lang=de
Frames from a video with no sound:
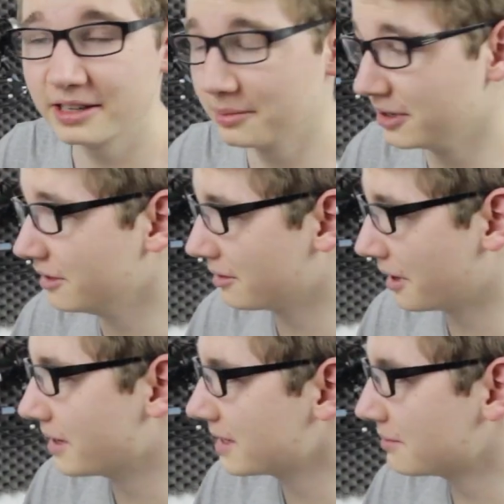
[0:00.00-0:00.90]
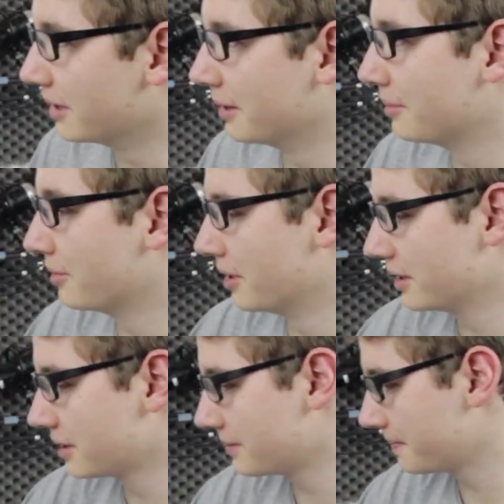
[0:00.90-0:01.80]
HDMI oder
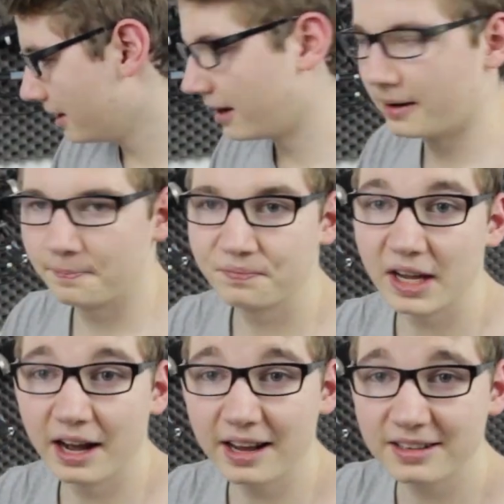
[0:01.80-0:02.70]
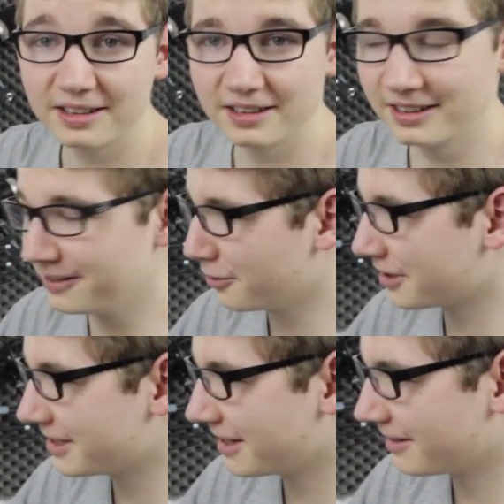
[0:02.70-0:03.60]
DisplayPort. Ja, er hat nie
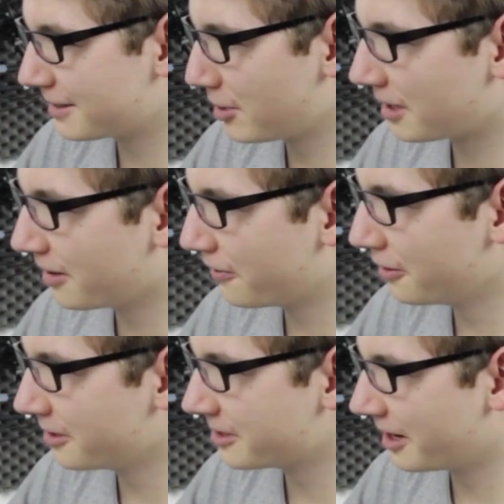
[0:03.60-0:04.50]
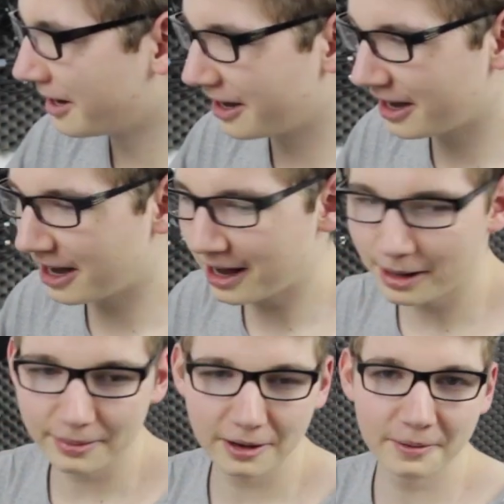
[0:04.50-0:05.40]
wirklich seinen Zweck erfüllt,
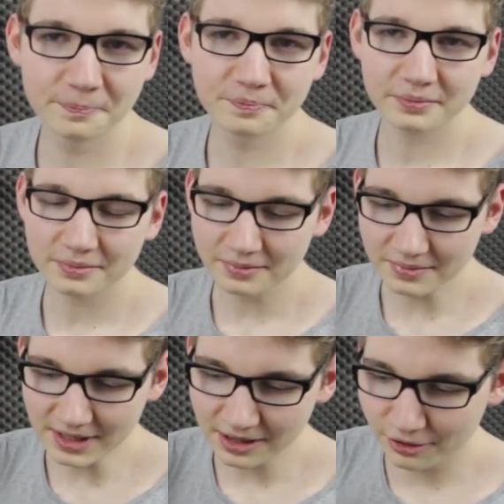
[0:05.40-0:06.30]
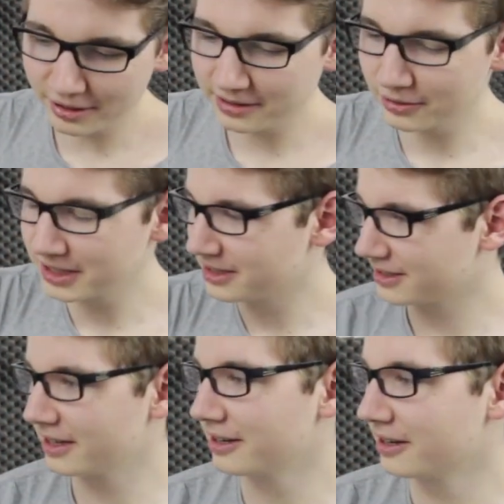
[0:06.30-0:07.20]
aber heute wird sich das
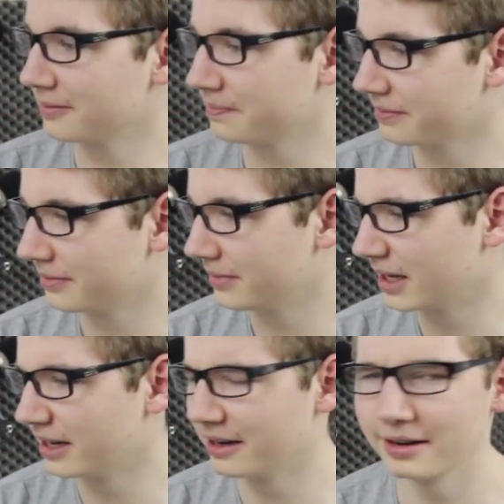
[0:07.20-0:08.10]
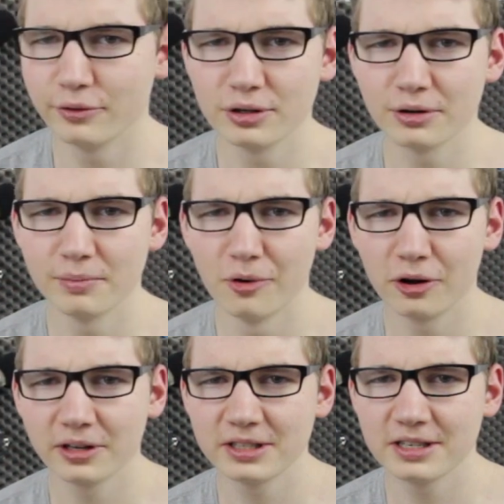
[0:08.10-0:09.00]
ändern. Naja, er wird auch
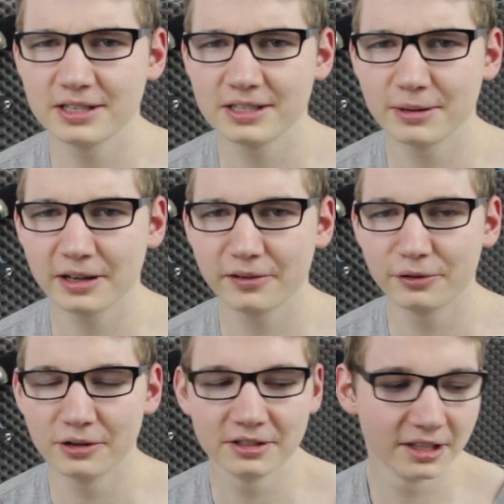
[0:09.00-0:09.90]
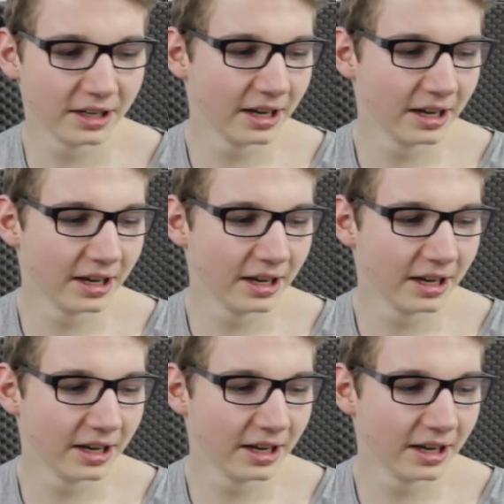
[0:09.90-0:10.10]
morgen nicht diesen Zweck erfüllen.